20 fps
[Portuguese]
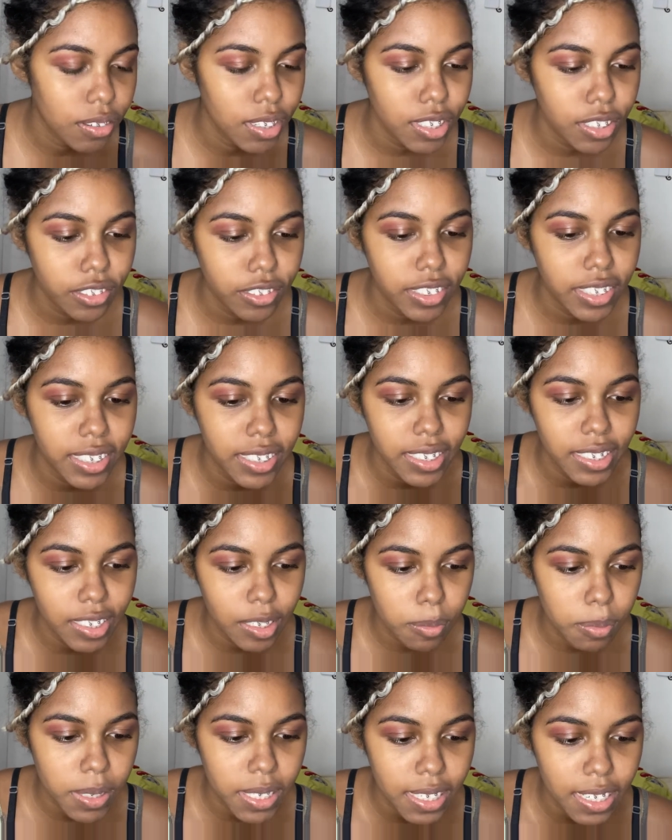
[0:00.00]
as coisinhas. Eu
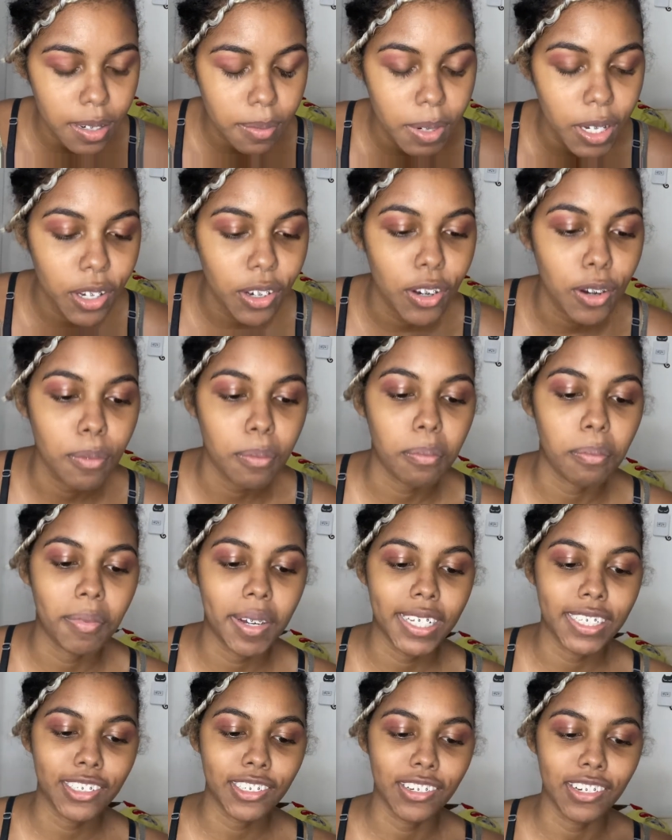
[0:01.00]
pensei que era maior.
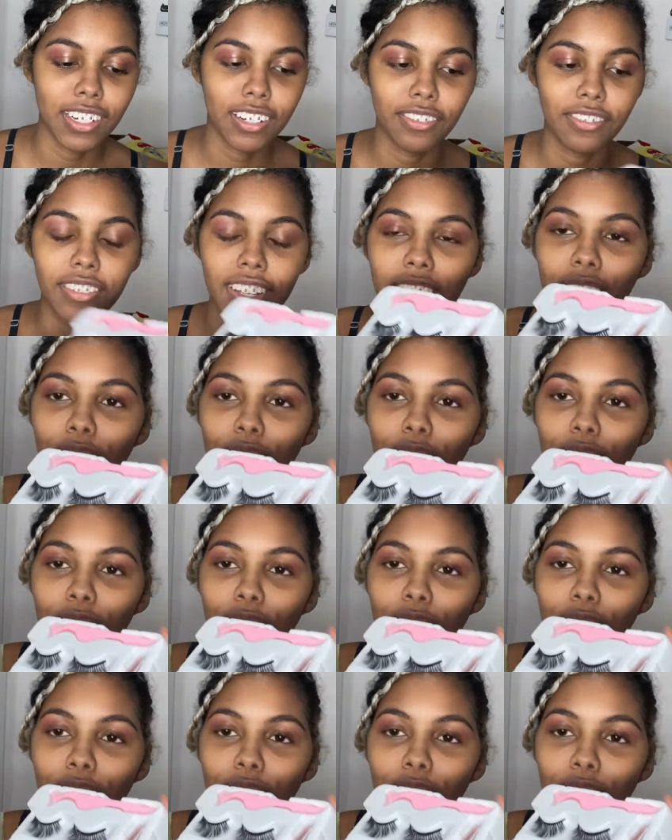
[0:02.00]
Mas olha, vem